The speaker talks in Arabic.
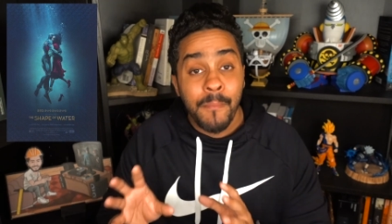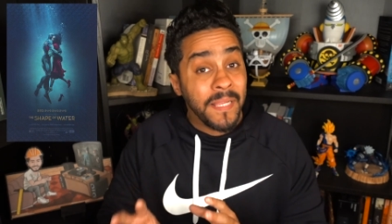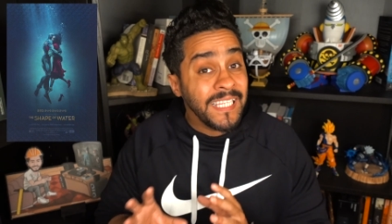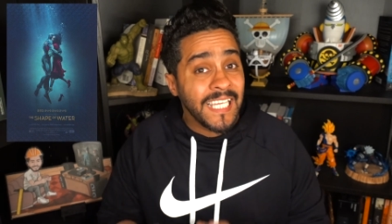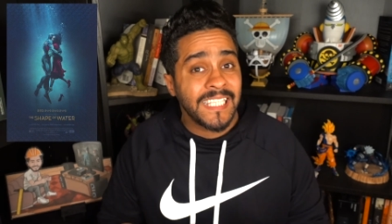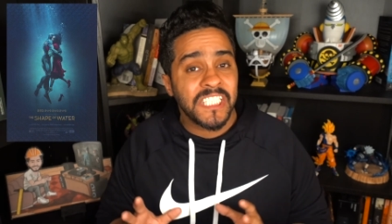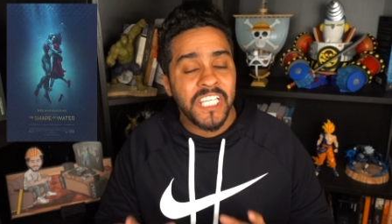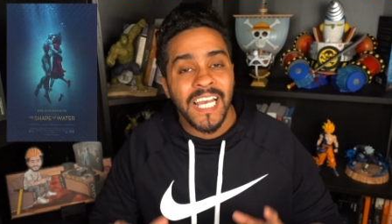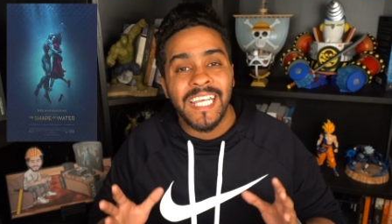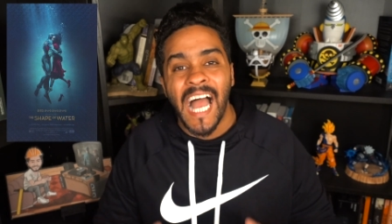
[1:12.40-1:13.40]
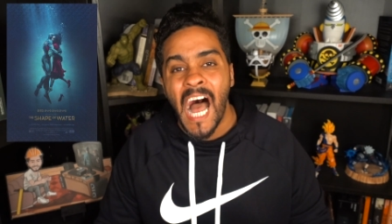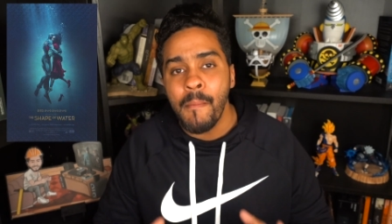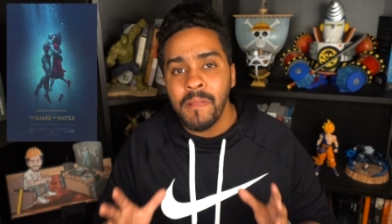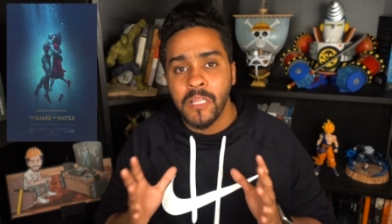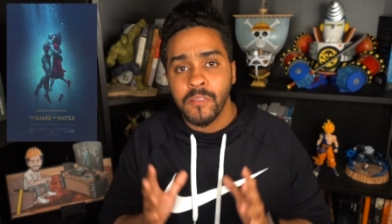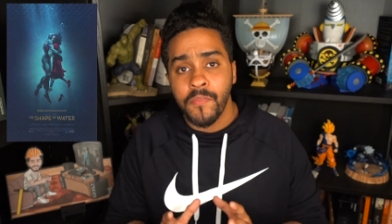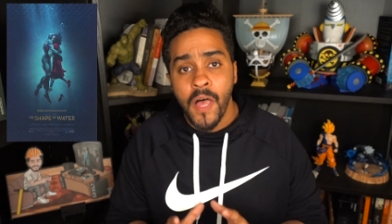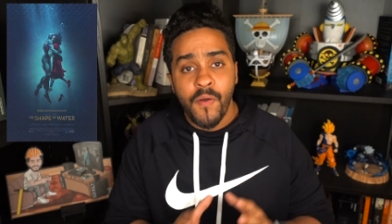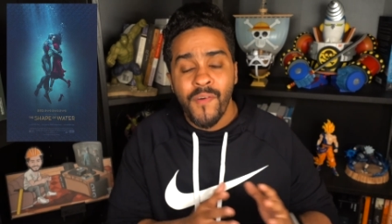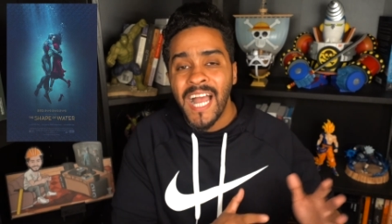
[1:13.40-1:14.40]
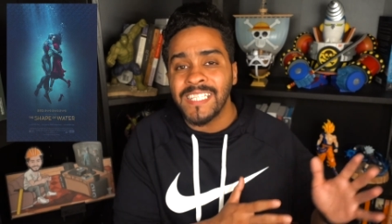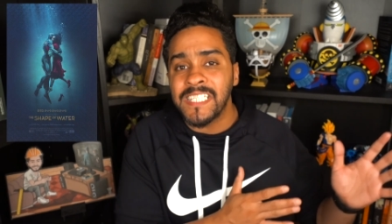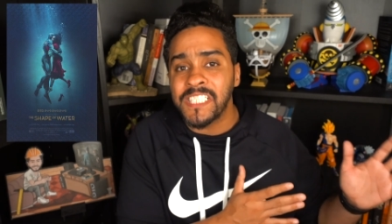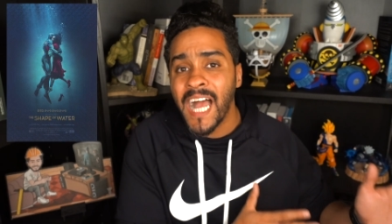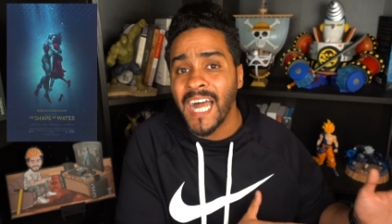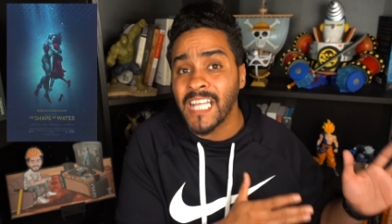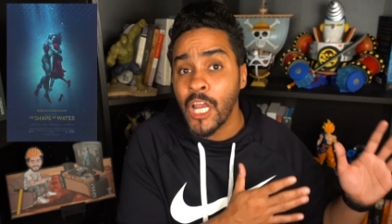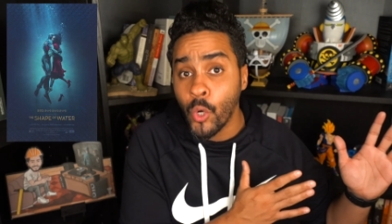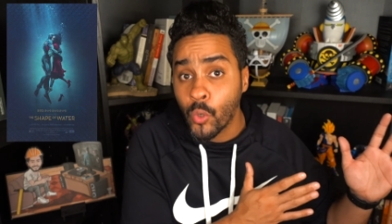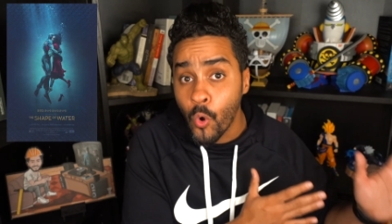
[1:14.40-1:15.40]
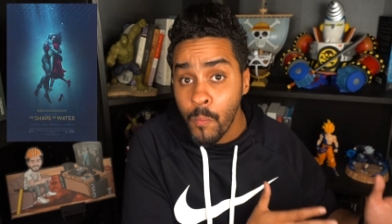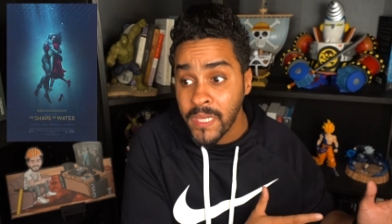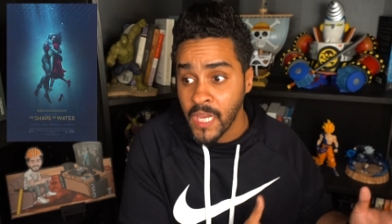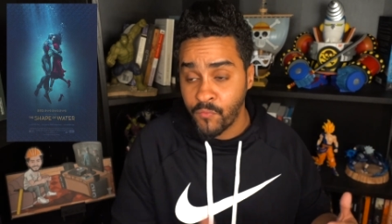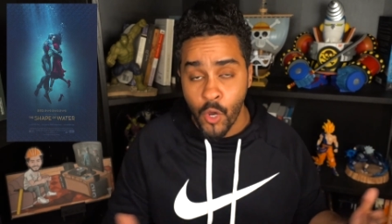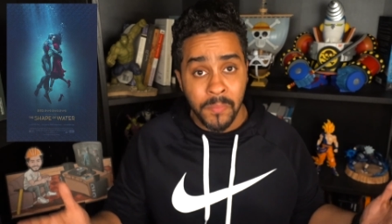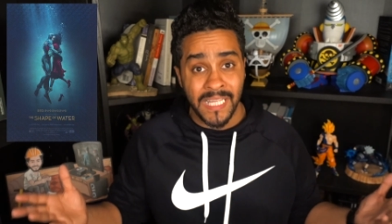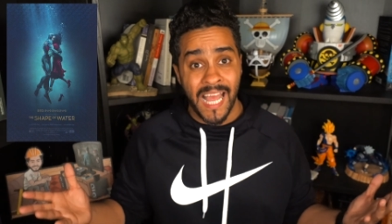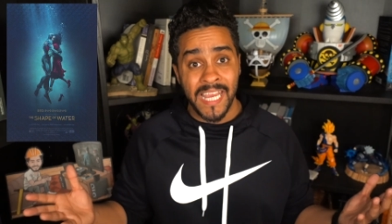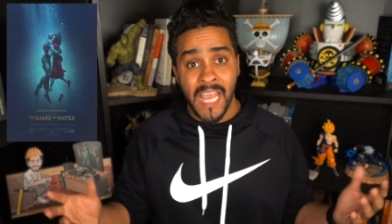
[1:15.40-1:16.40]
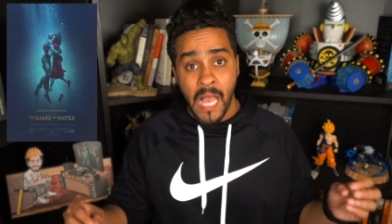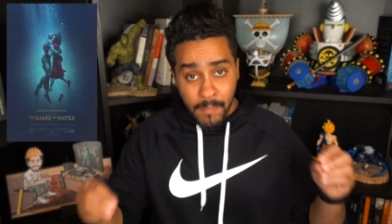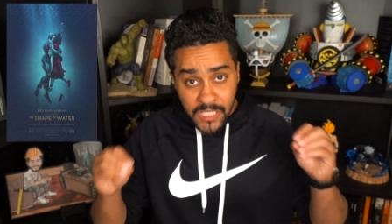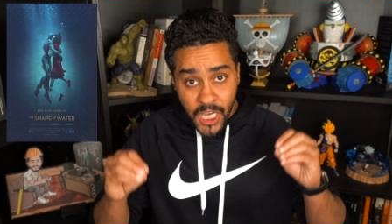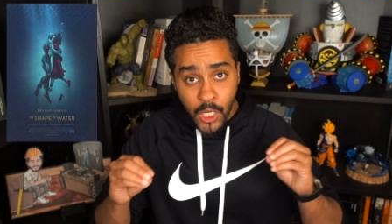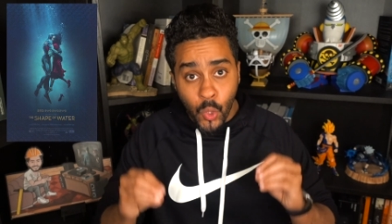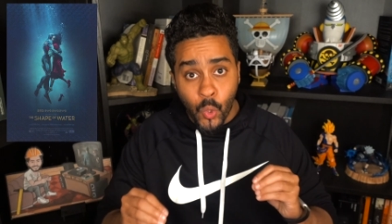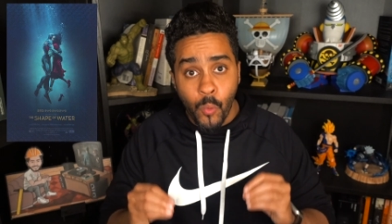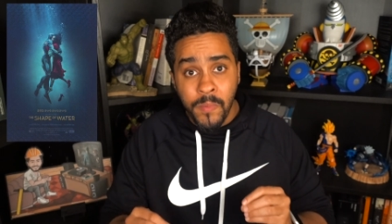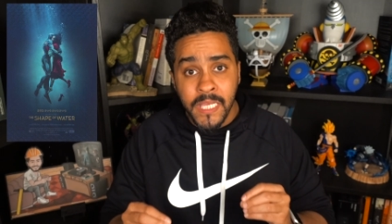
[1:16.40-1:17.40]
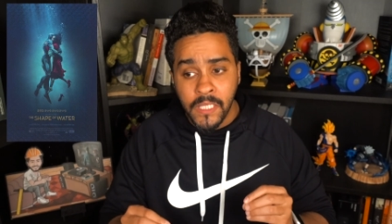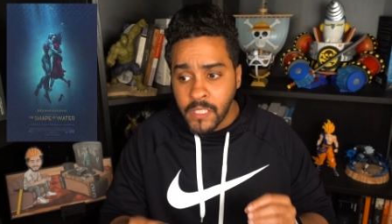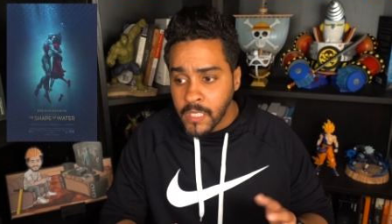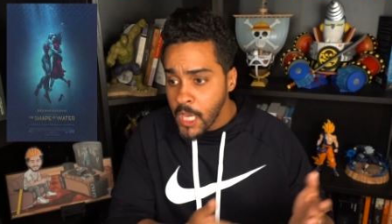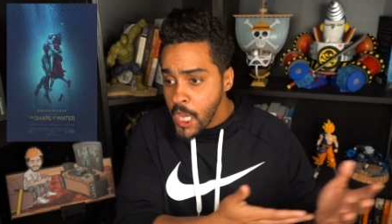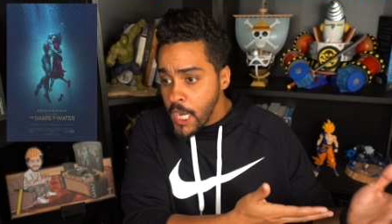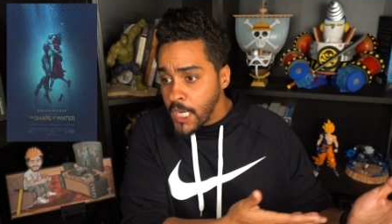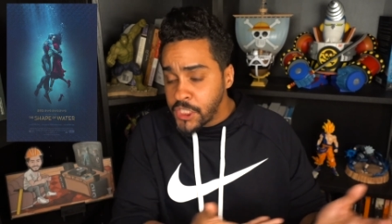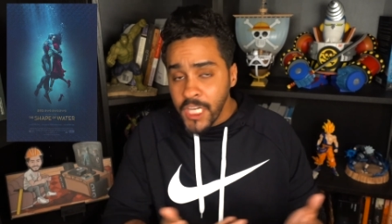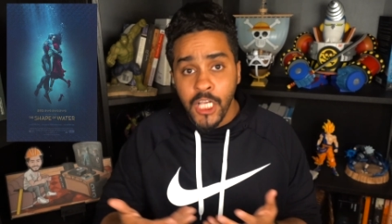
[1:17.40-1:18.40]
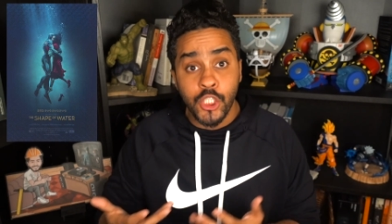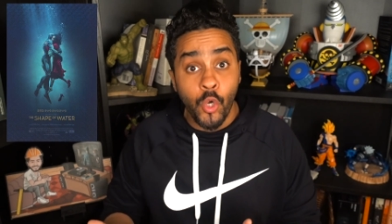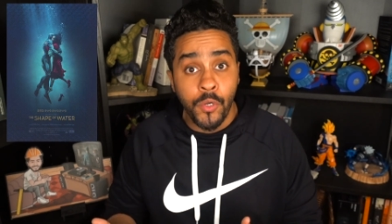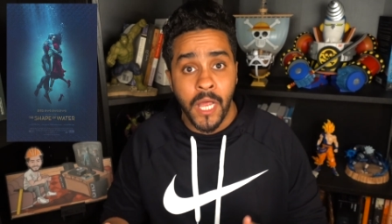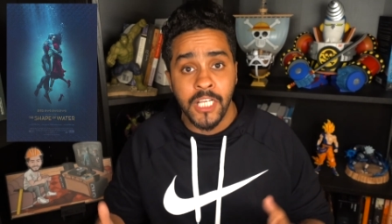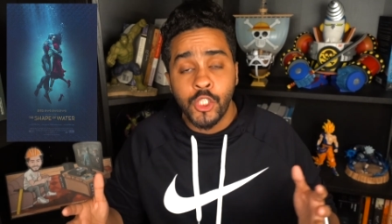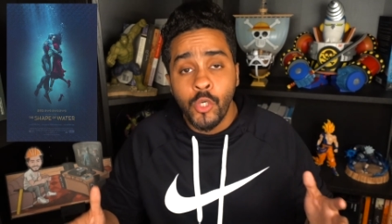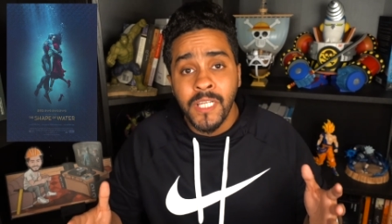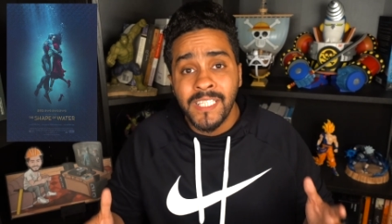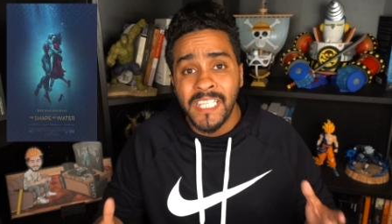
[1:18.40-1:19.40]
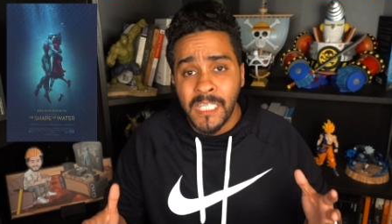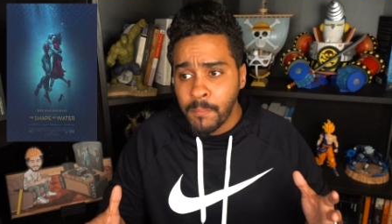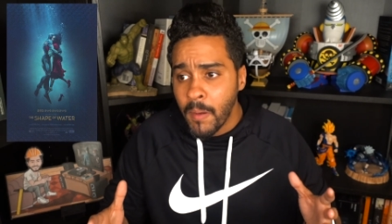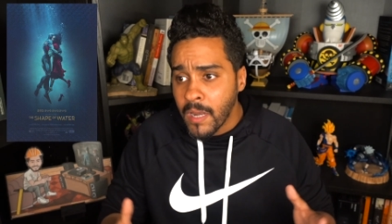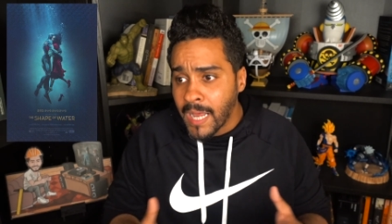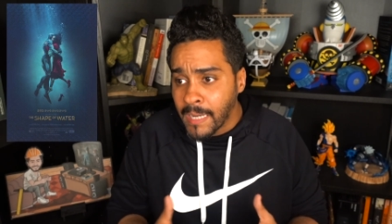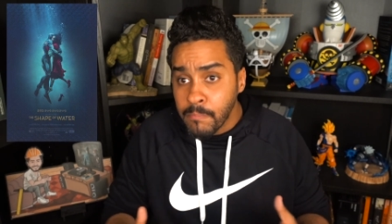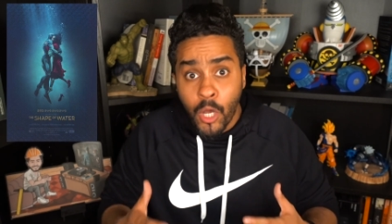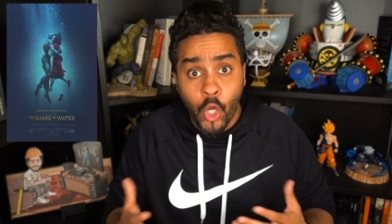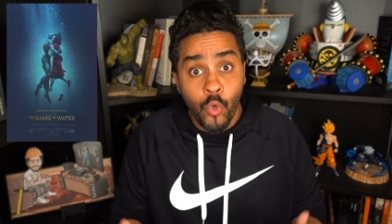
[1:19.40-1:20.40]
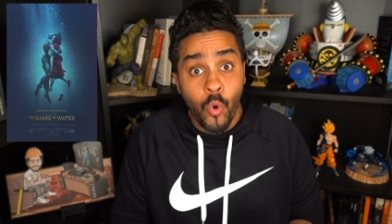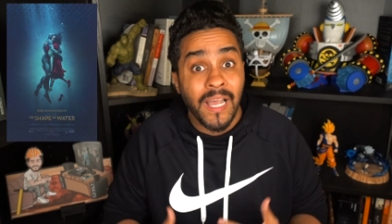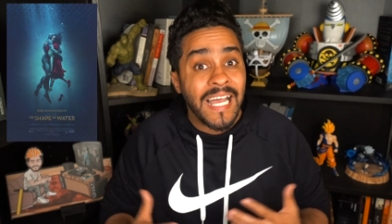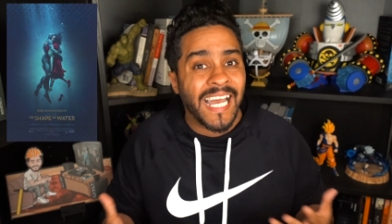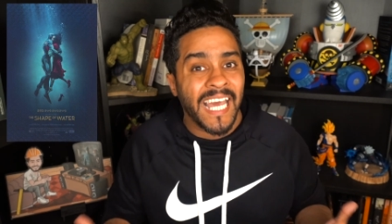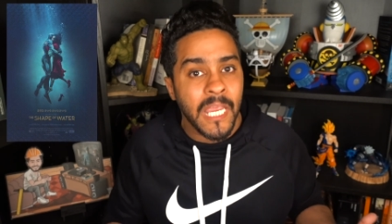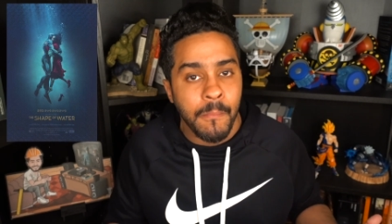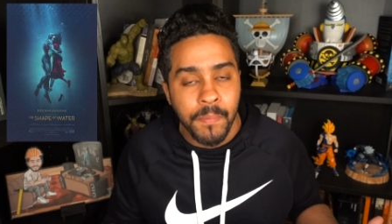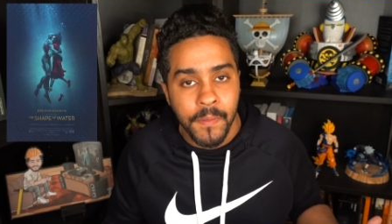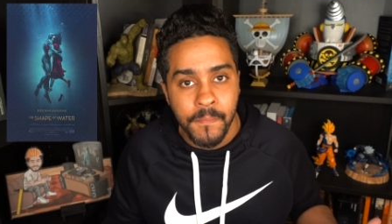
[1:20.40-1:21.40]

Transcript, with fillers: البنت دي تشتغل كعاملة نظافة بأحد الجهات الحكومية في يوم من الأيام الجهة الحكومية دي يجيها شحنة الشحنة دي عبارة عن مخلوق غريب